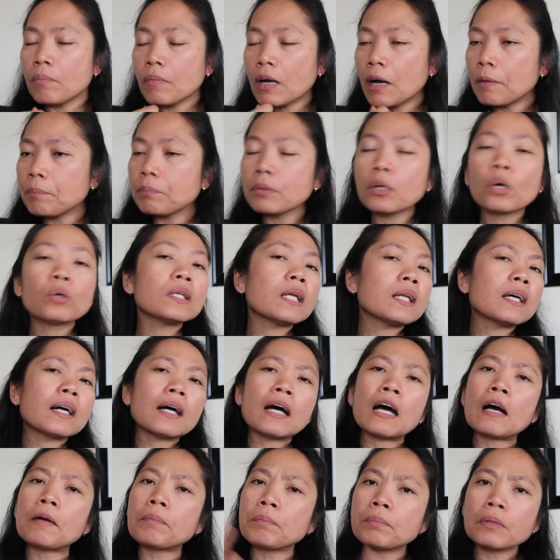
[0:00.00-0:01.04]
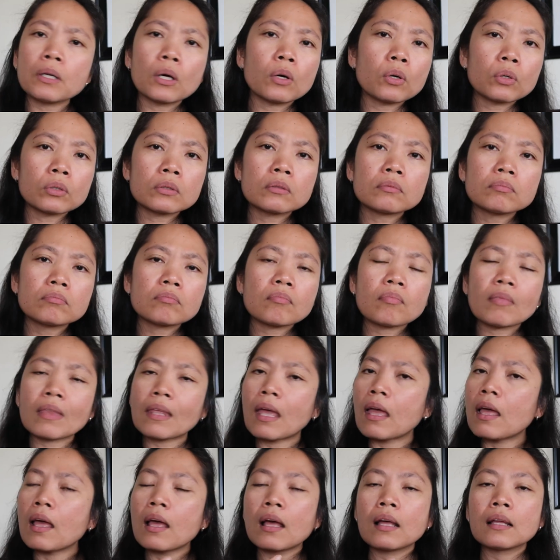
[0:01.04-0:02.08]
Upload lang upload.
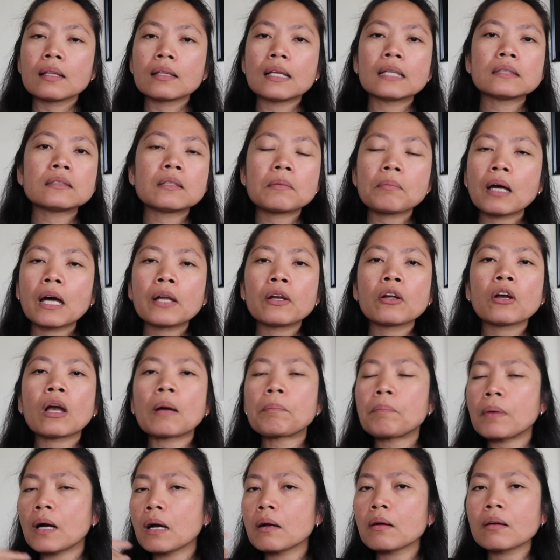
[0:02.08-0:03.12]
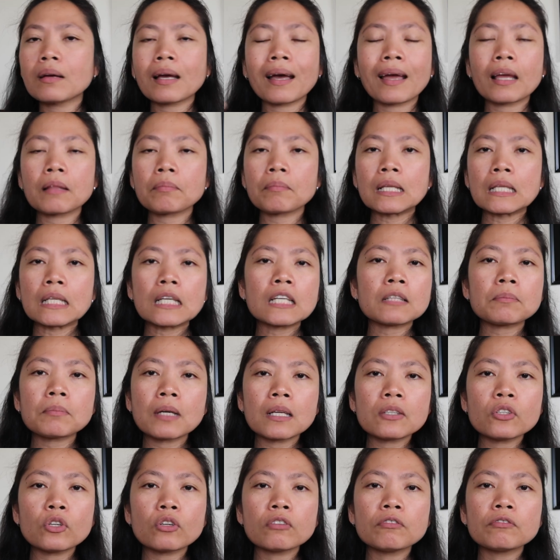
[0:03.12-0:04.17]
Doesn't matter kapag kahit maliit
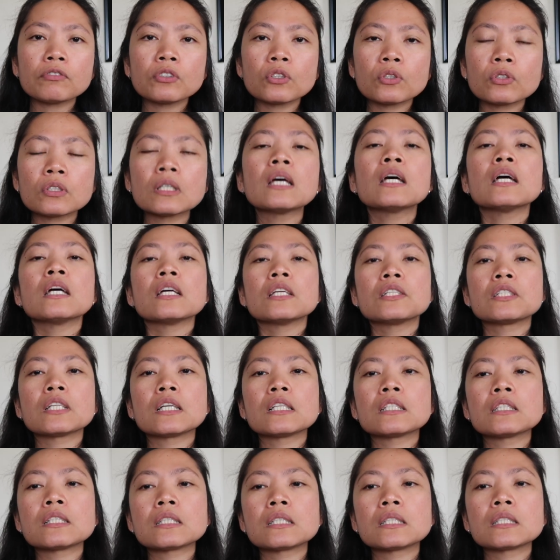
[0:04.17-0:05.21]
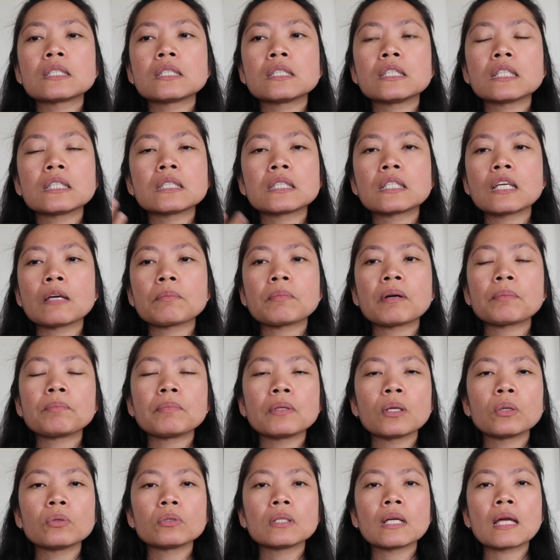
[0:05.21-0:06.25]
man yung views, just just keep
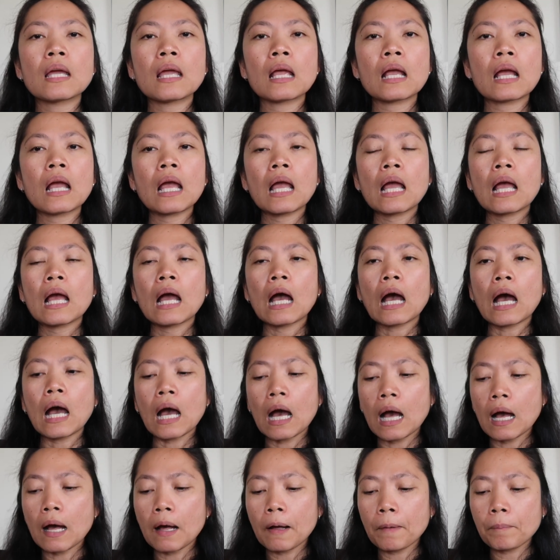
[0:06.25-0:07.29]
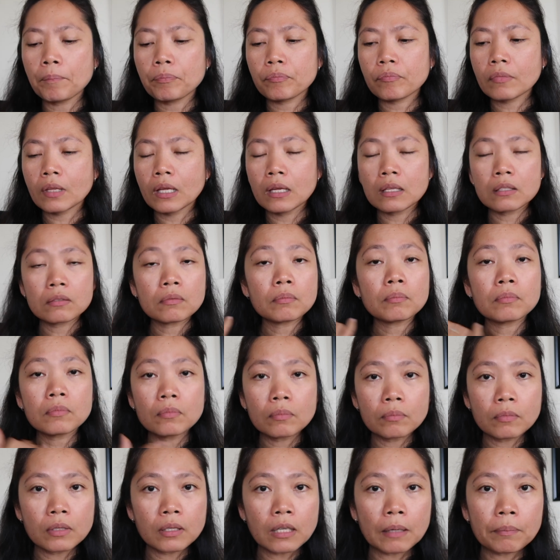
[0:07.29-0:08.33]
uploading. Um,
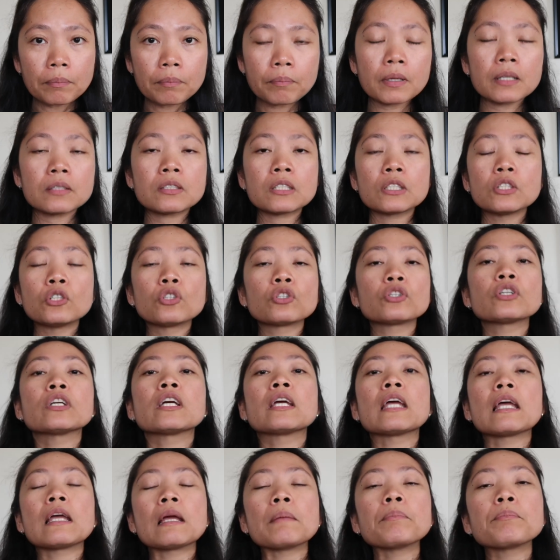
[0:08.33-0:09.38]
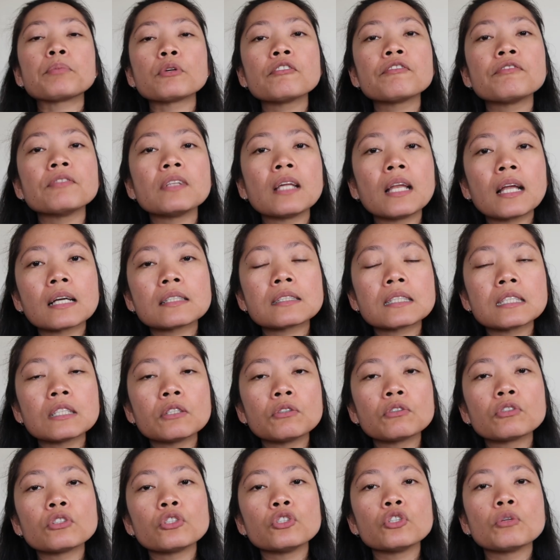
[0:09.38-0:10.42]
but siguro i-improve na lang
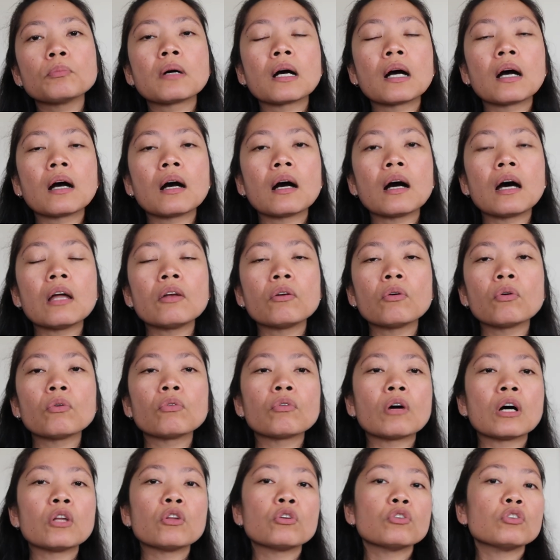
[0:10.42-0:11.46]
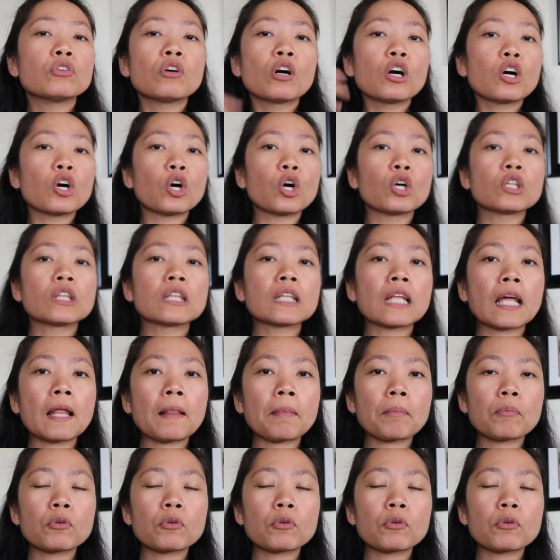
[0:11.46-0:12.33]
siguro yung mga ano kung ano yung content